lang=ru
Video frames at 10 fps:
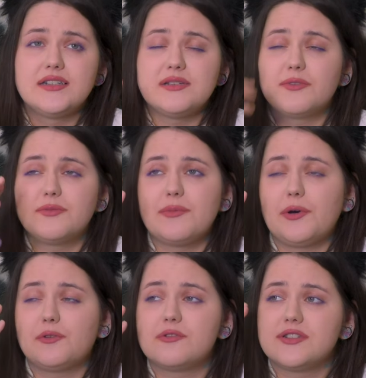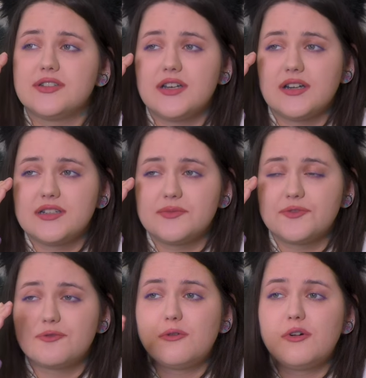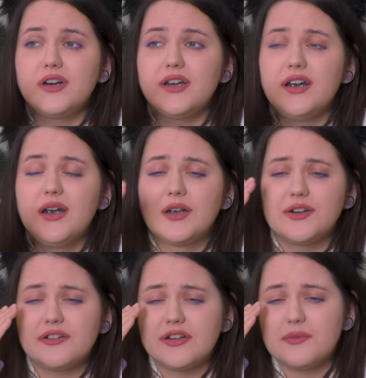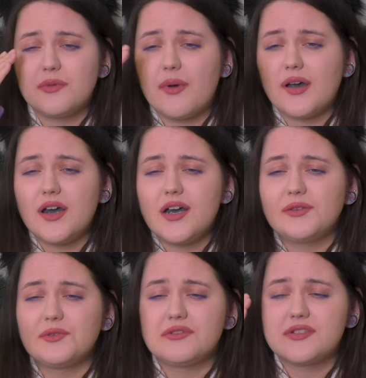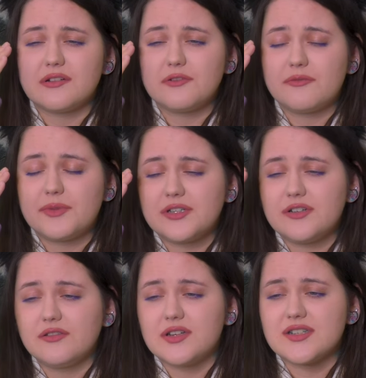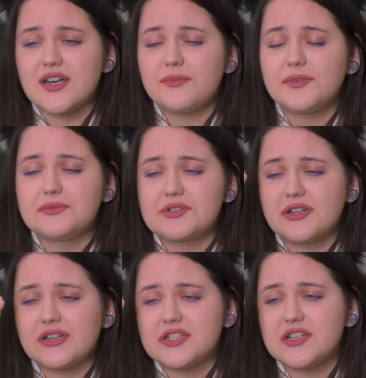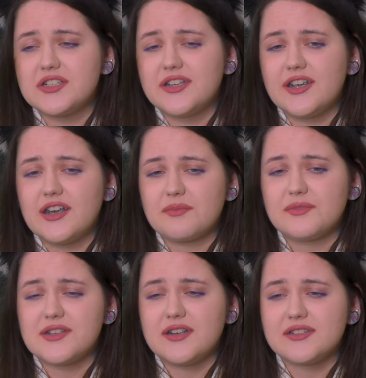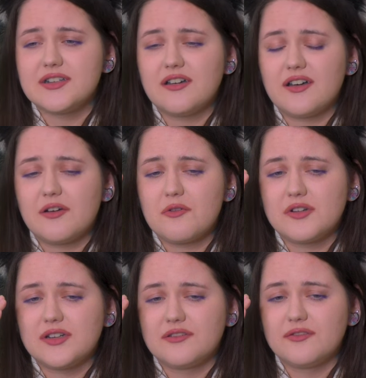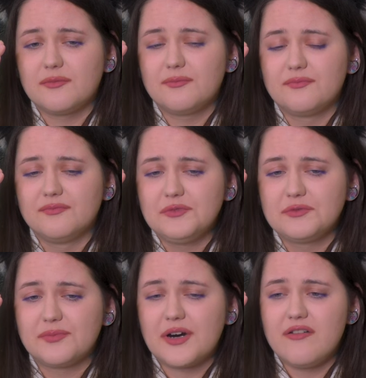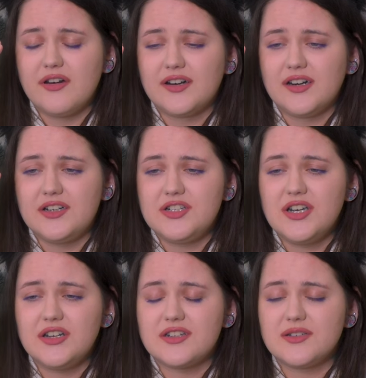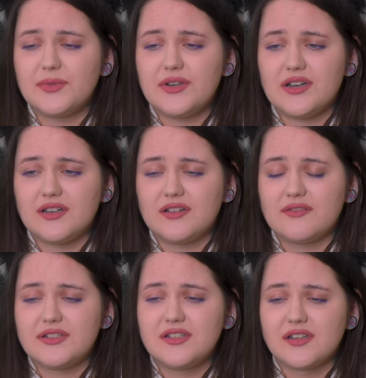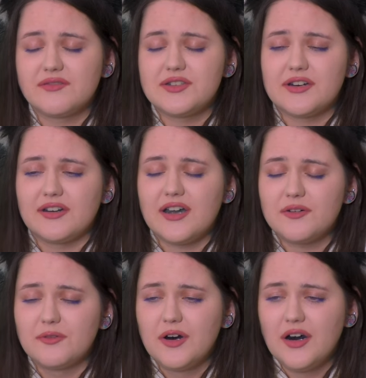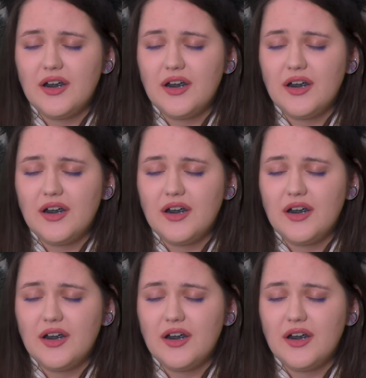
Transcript: типа мне приходится делать им уколы, но это не помогает, у них все равно выпадают глаза, потому что это кошачий герпес, я не знаю, какое от этого, ну, правильное лечение, типа я их водила к ветеринару,